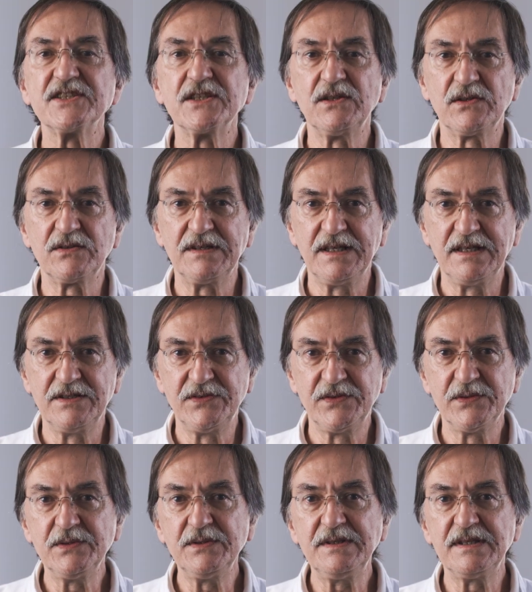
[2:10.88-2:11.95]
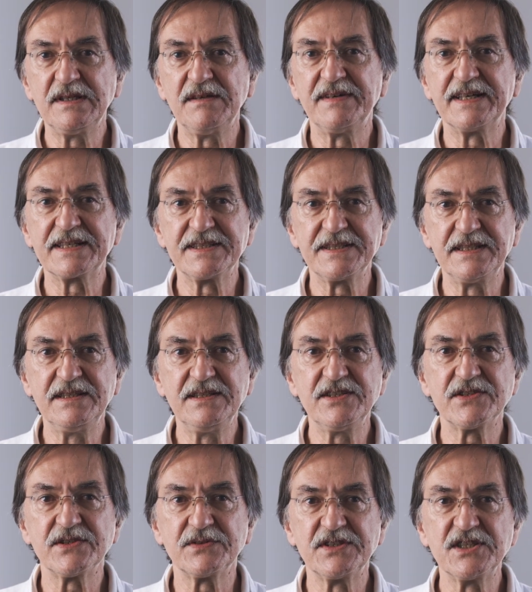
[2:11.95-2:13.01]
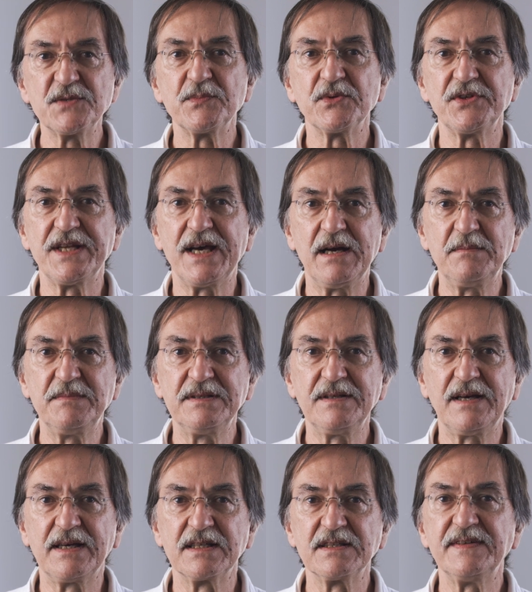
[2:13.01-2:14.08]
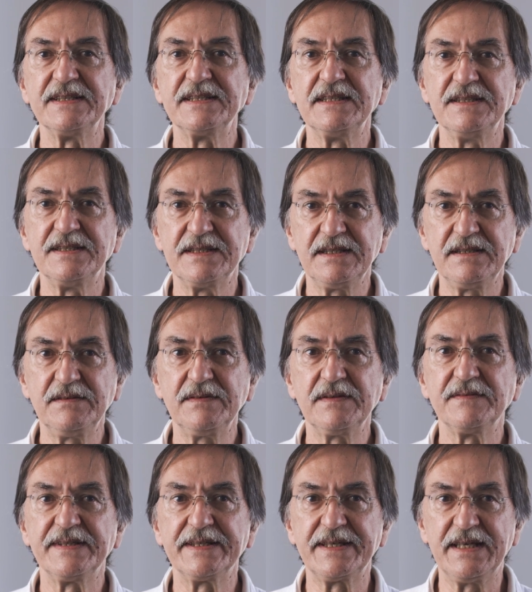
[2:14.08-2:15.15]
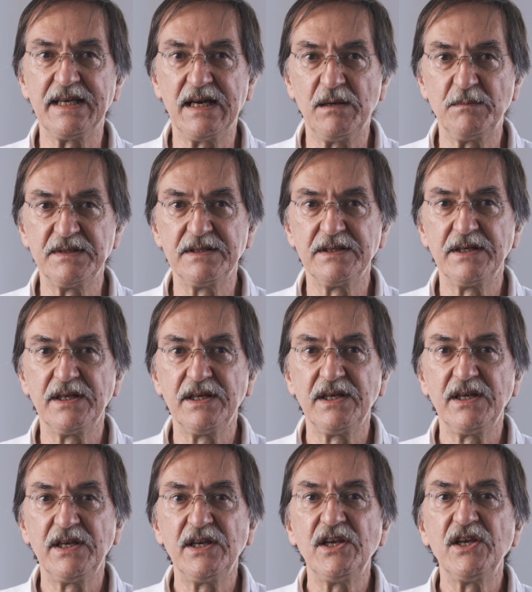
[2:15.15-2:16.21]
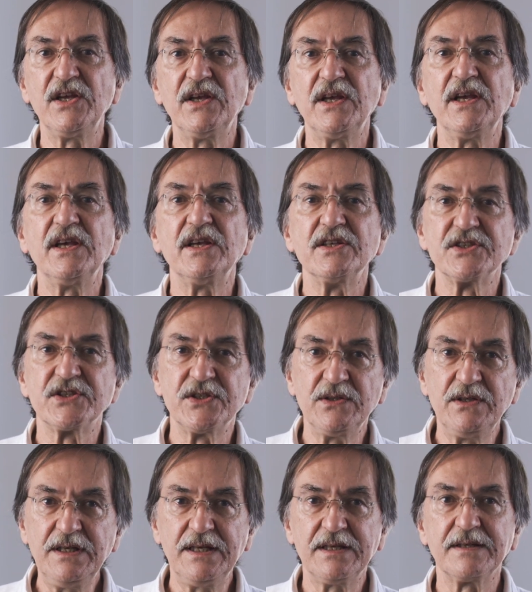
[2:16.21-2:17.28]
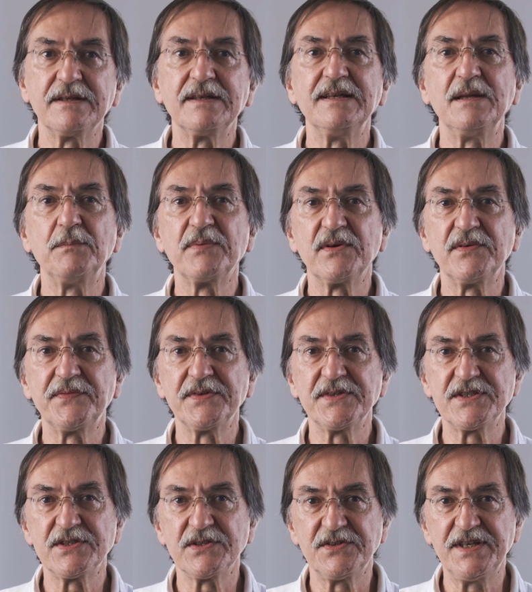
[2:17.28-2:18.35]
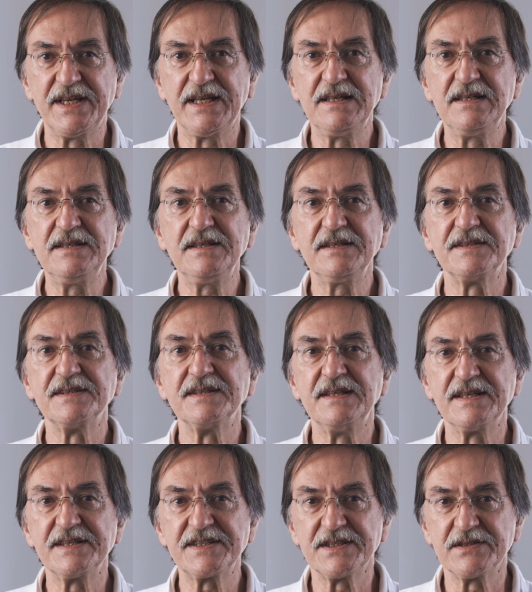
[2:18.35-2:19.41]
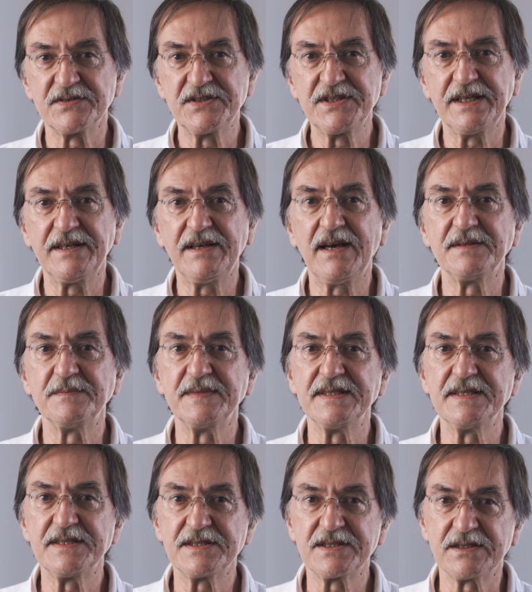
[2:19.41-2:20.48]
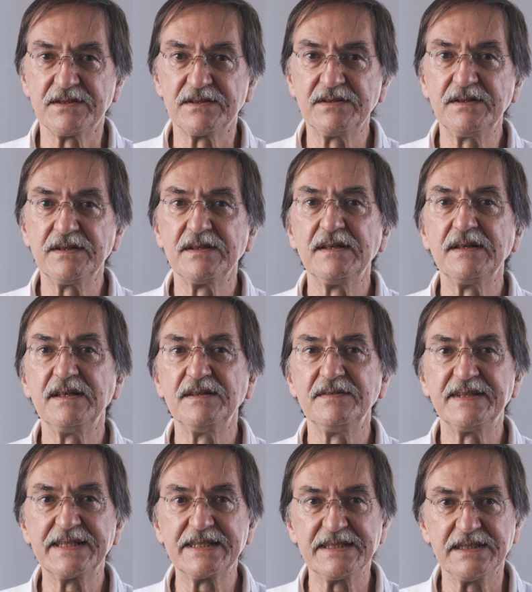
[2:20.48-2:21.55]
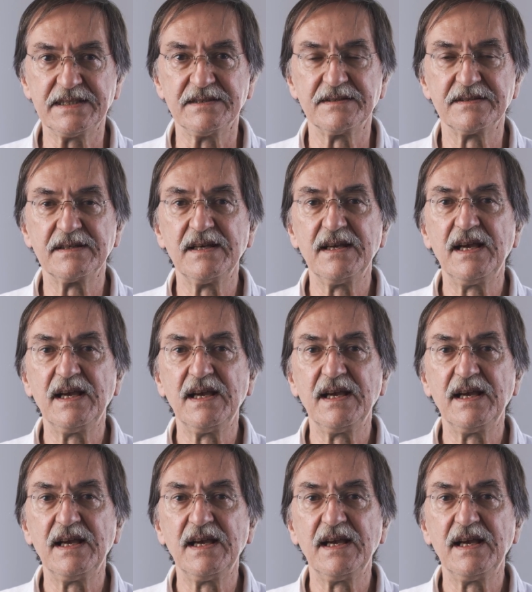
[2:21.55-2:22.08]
Selon les lieux, les vaccins sont disponibles en quantité variable. Seuls les professionnels de la santé administrant les vaccins.